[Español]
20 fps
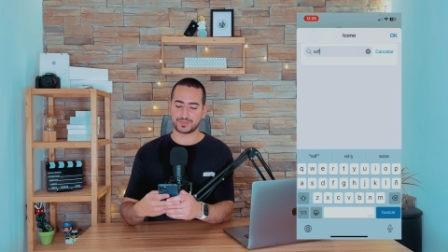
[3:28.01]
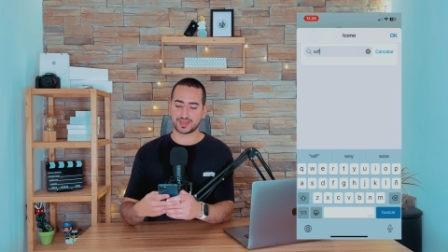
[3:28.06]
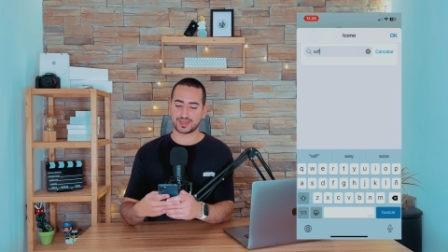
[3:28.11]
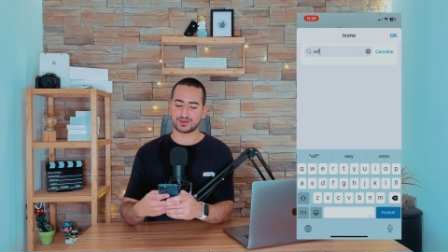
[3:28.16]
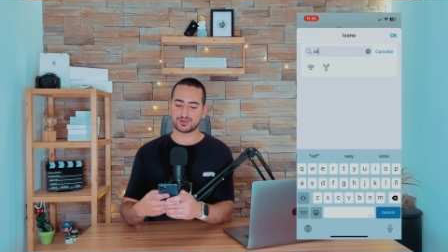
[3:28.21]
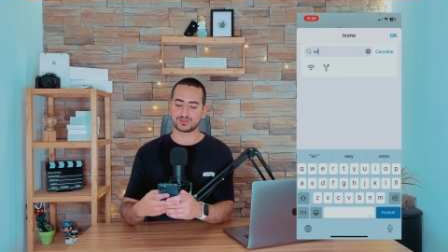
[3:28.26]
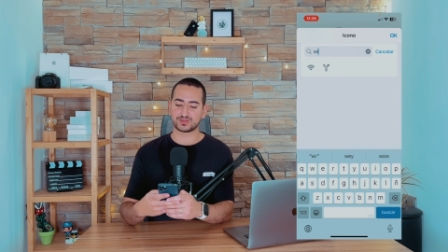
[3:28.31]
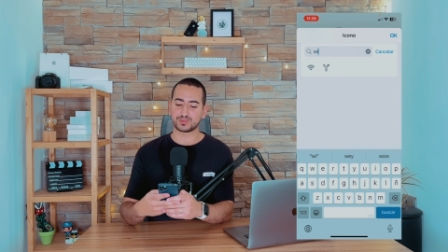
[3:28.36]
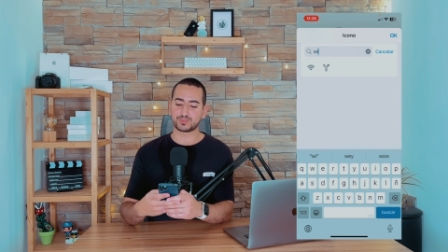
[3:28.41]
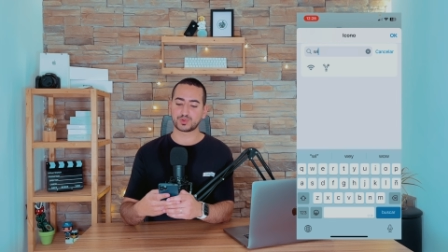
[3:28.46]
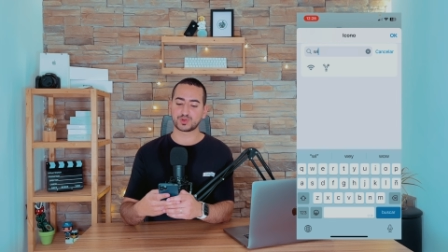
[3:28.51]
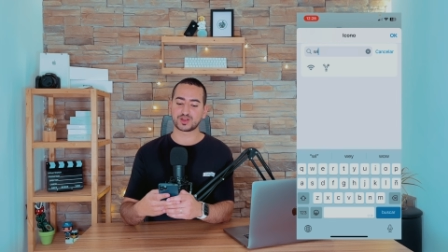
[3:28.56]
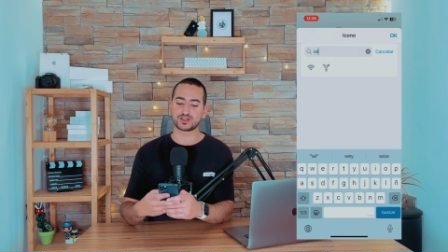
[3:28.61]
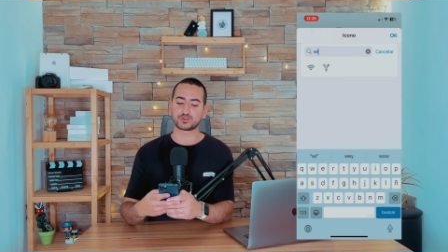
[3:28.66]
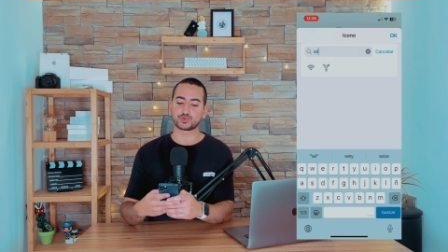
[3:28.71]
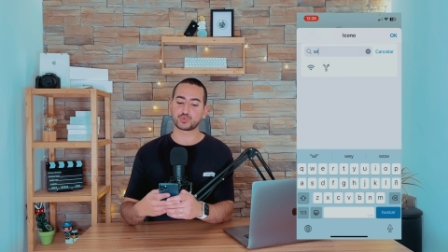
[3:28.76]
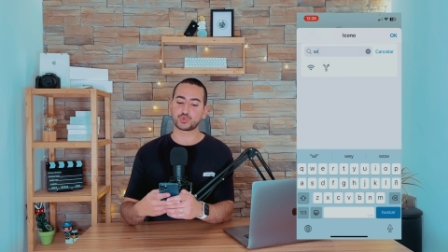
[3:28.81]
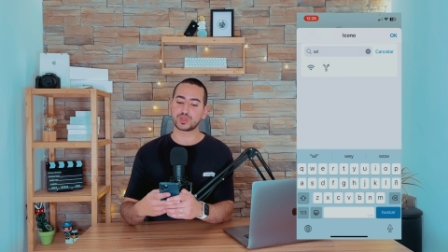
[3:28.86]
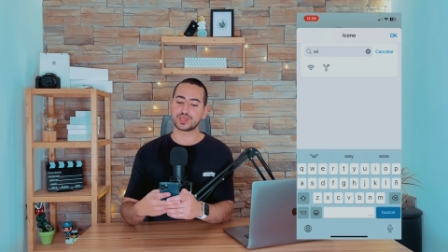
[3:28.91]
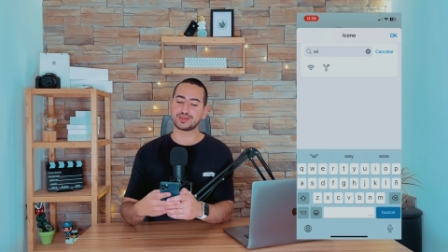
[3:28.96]
pero si
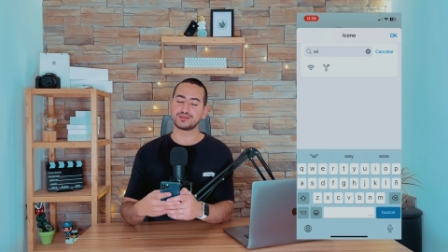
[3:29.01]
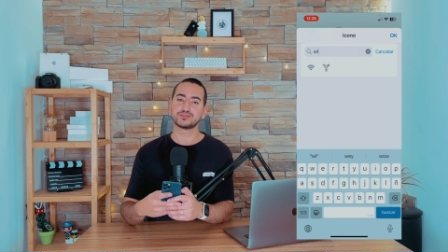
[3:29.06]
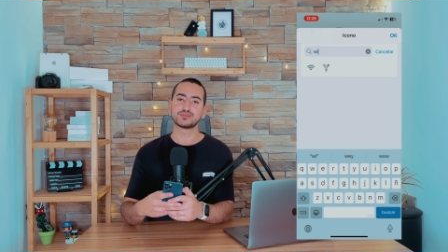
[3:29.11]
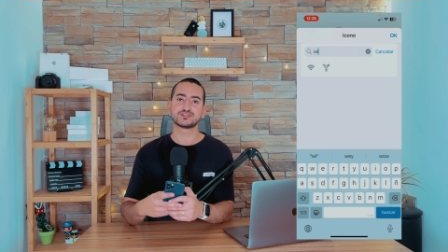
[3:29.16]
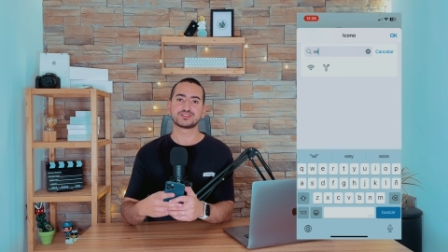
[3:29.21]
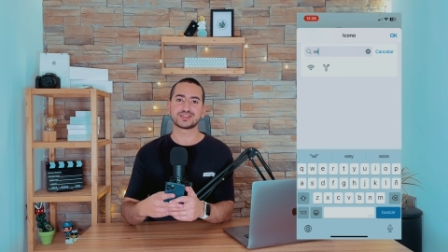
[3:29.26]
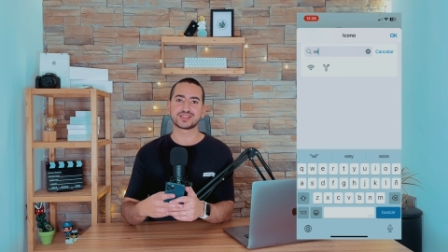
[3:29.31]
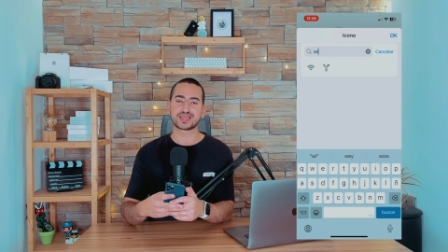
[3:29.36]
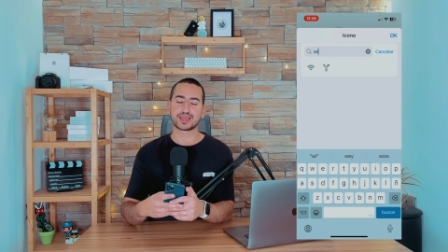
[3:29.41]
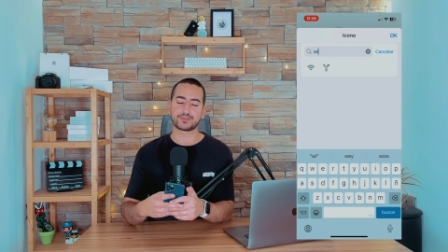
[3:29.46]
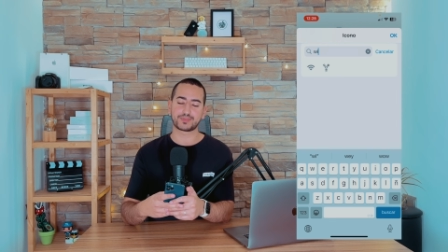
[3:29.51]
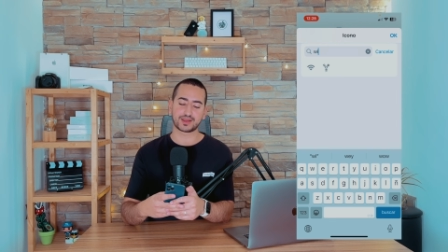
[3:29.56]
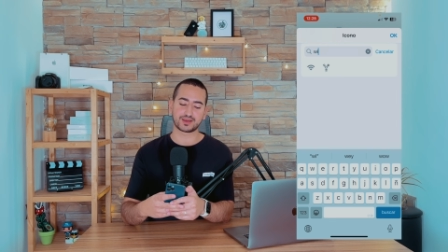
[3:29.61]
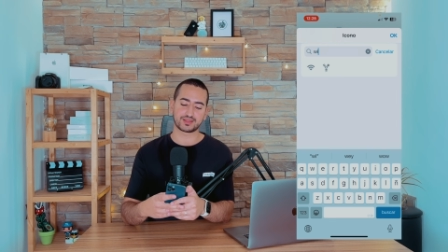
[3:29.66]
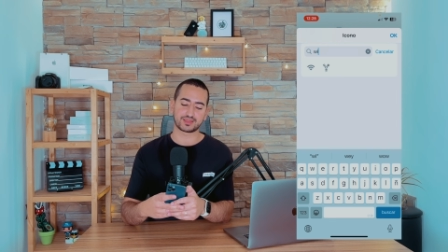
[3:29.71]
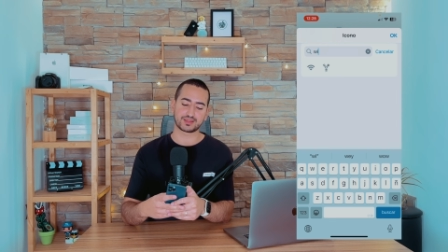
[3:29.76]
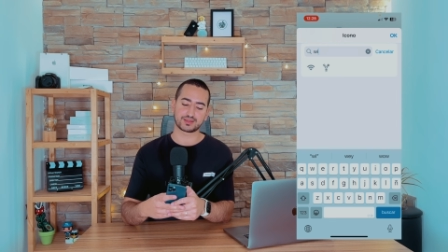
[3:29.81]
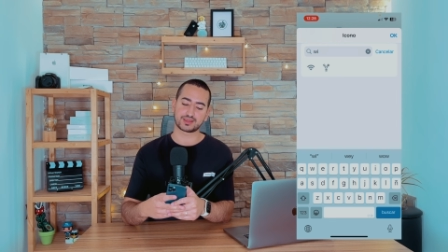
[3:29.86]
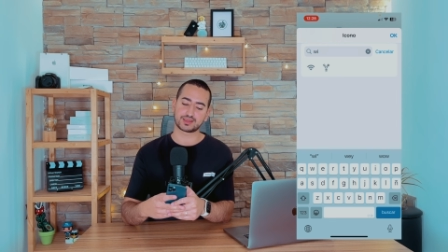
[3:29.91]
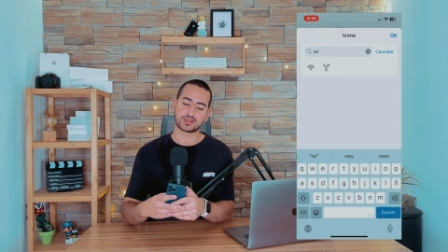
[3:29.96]
pones Wi sí que
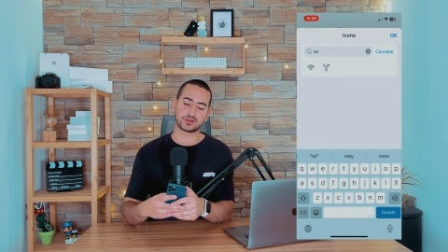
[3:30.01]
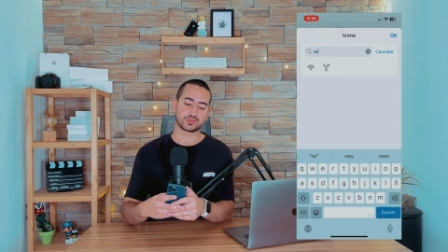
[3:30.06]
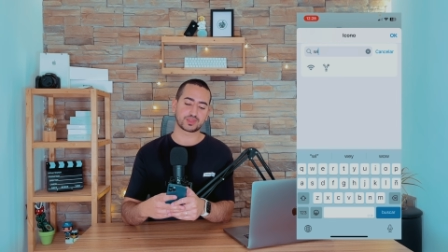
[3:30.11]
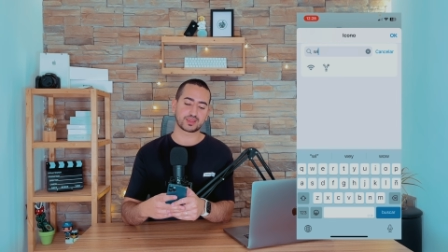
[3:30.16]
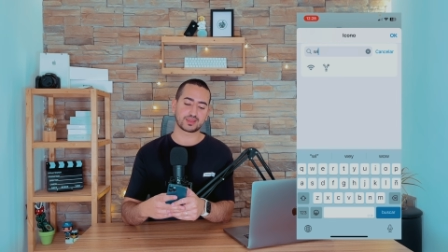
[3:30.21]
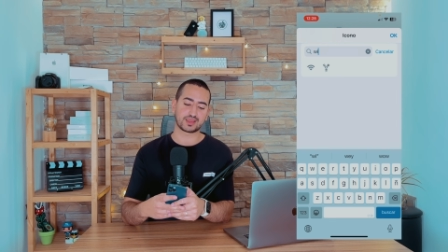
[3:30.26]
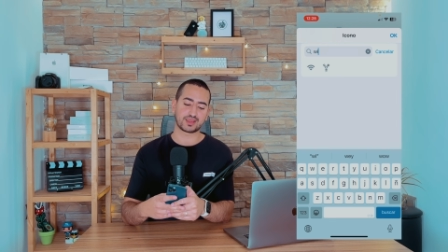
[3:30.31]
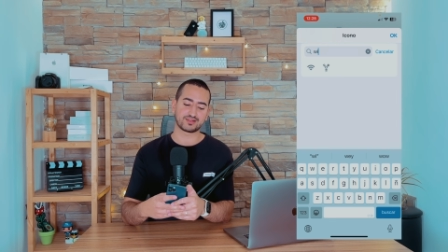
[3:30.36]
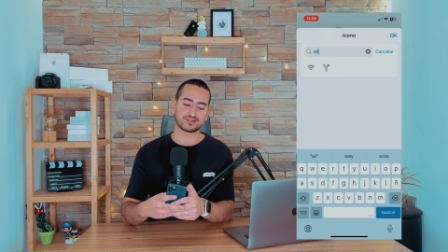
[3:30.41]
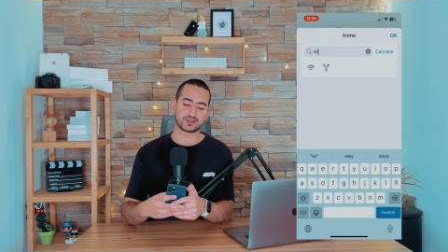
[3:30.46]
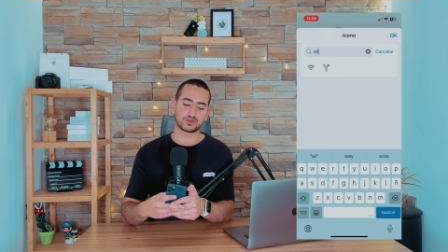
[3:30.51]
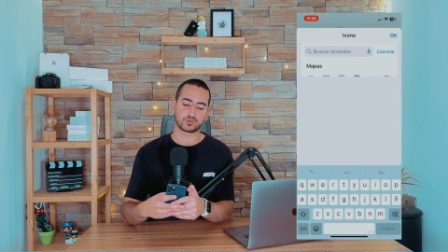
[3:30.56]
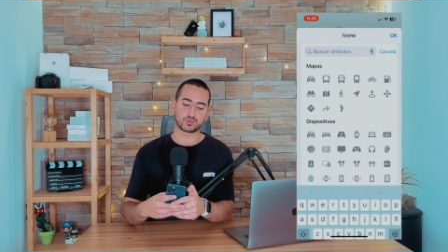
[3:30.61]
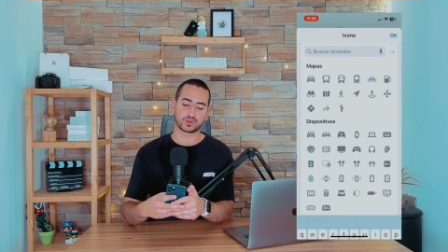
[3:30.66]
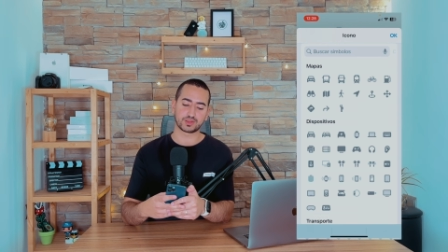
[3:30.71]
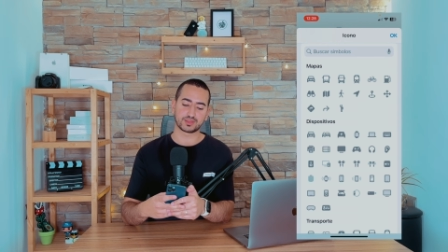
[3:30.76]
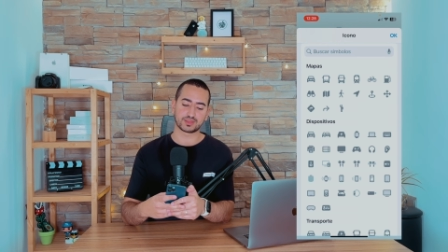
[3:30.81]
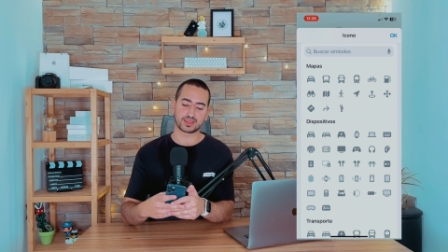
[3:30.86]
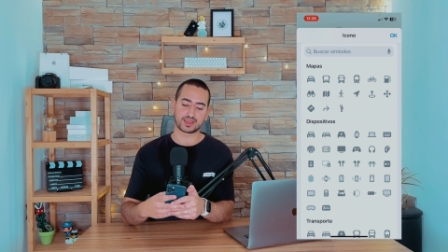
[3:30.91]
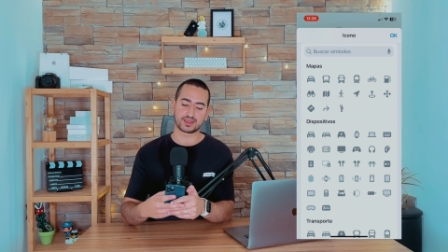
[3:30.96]
aparece, que lo tengáis en
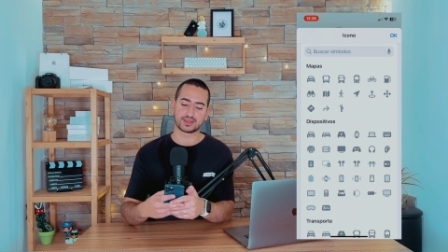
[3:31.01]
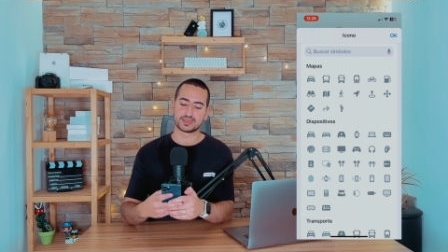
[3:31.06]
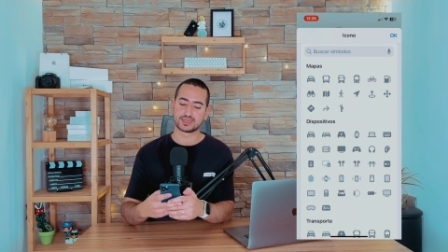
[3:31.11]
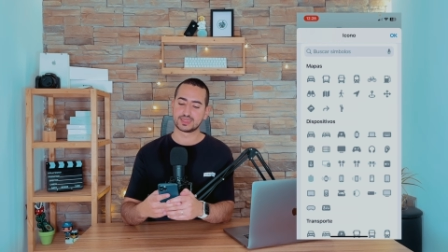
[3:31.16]
cuenta.